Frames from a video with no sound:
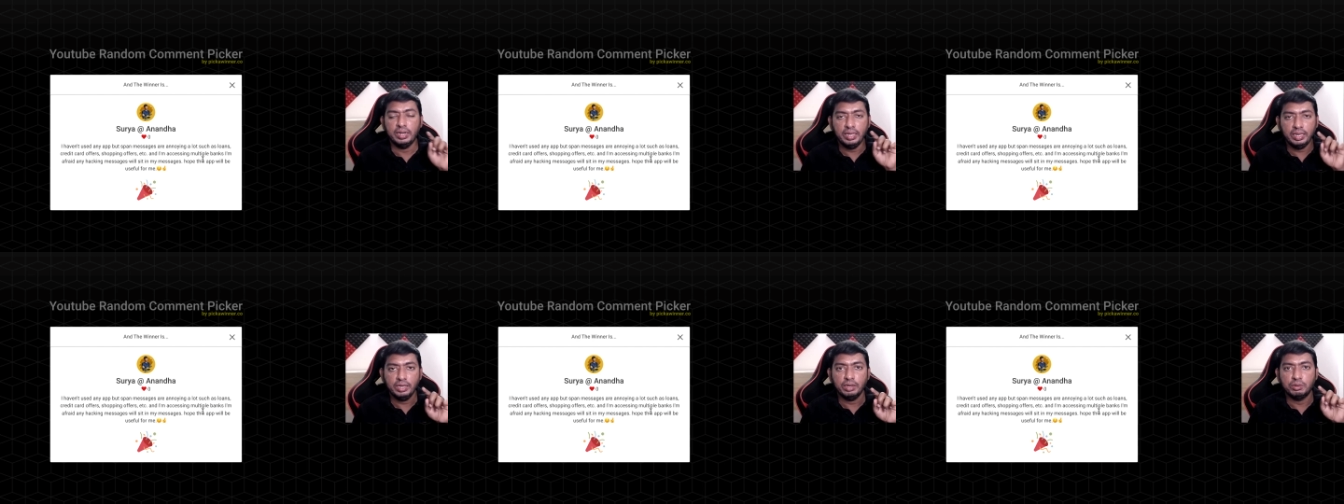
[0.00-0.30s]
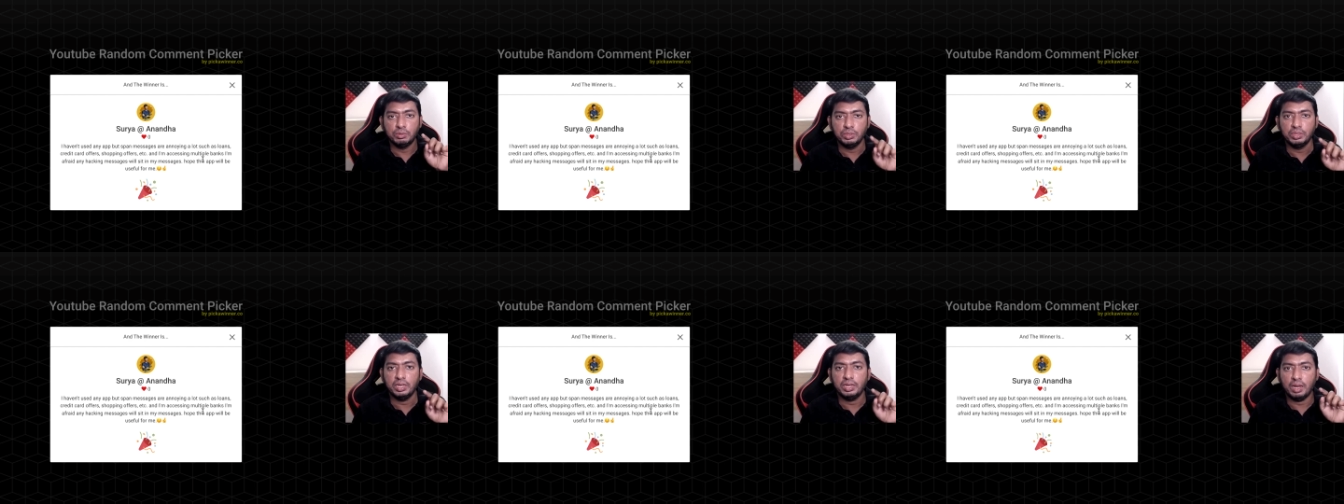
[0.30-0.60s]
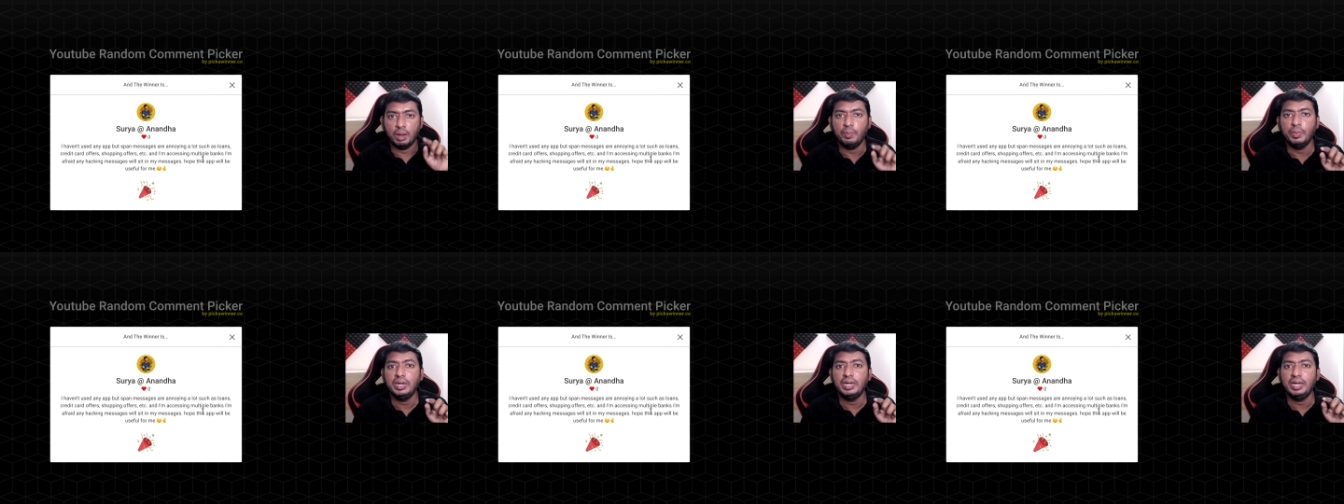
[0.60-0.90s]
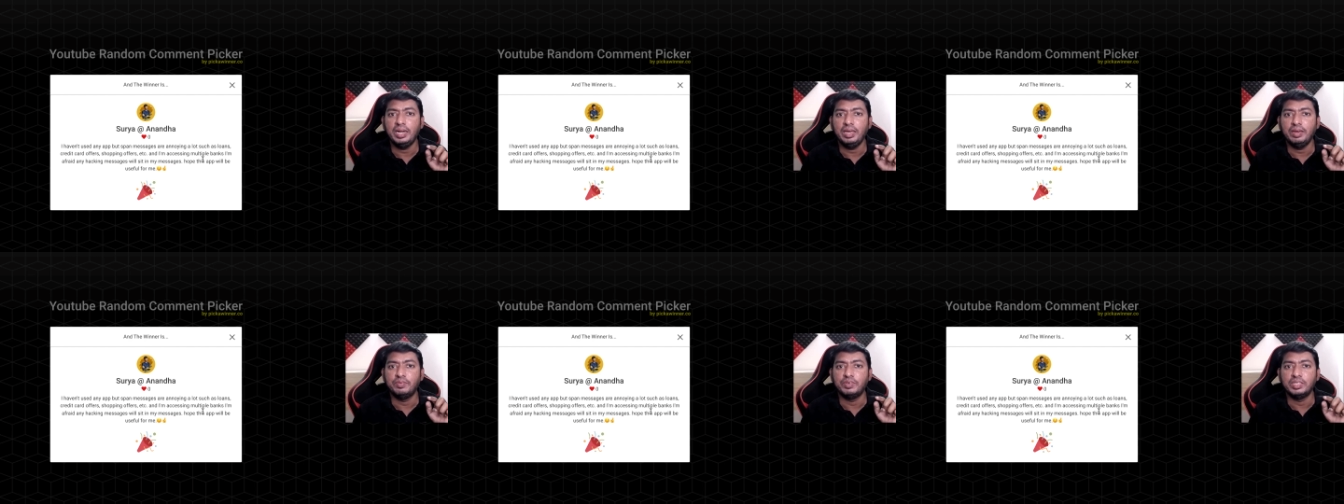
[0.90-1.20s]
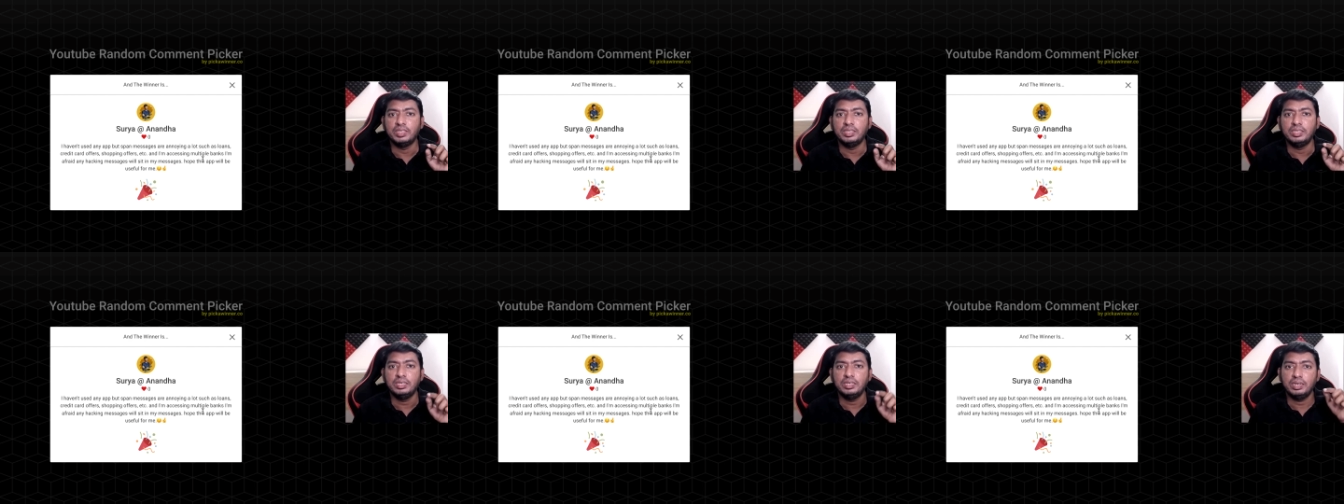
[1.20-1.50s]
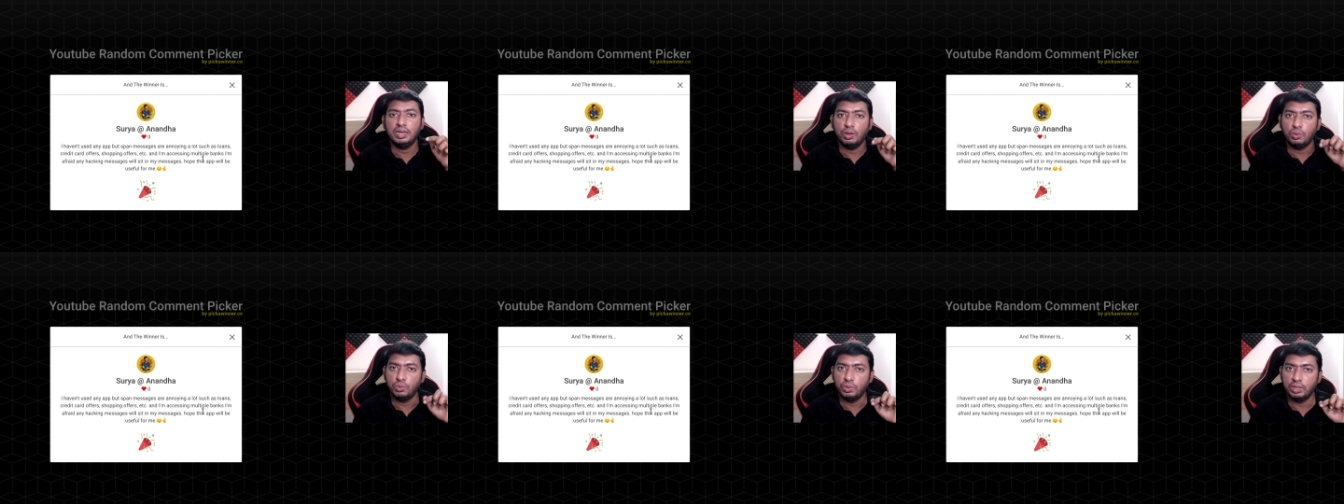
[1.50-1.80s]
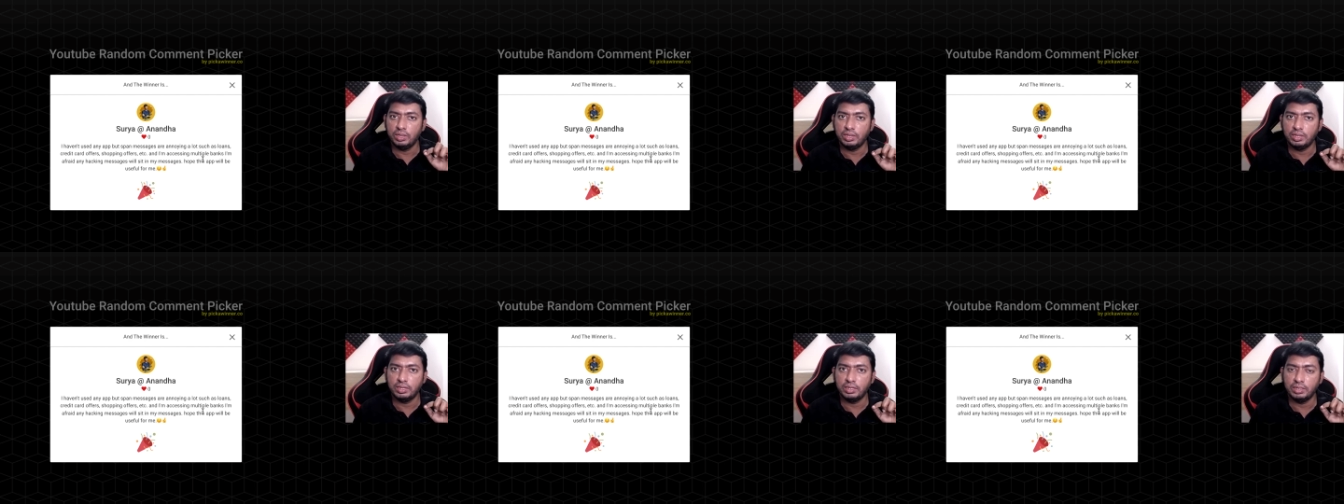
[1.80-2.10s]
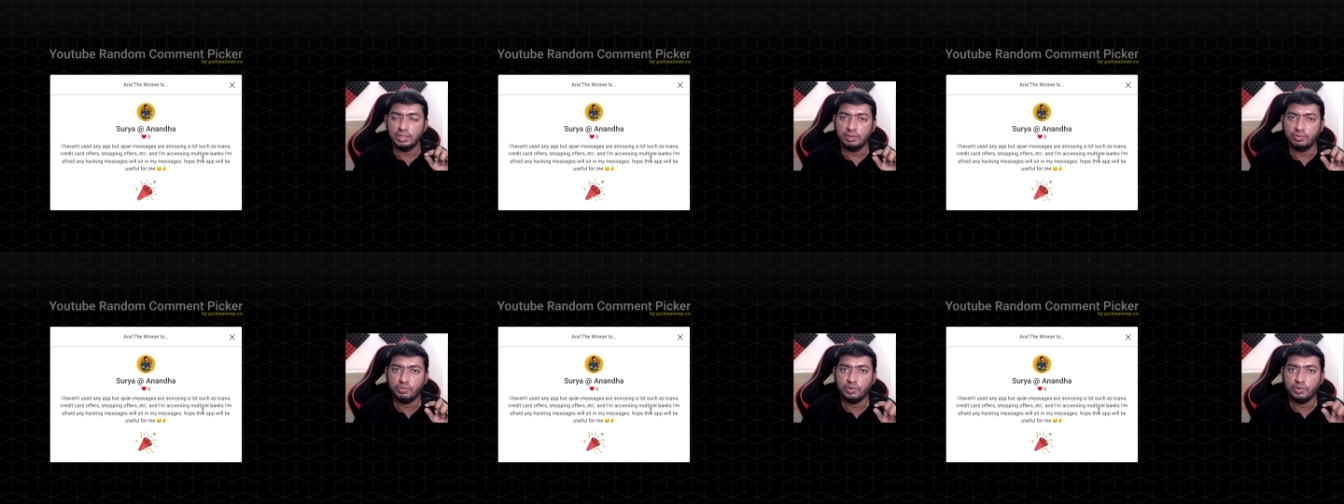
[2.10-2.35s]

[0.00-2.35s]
நீங்கள் கொடுத்த கமெண்ட்லேயே வந்து நான் உங்களுக்கு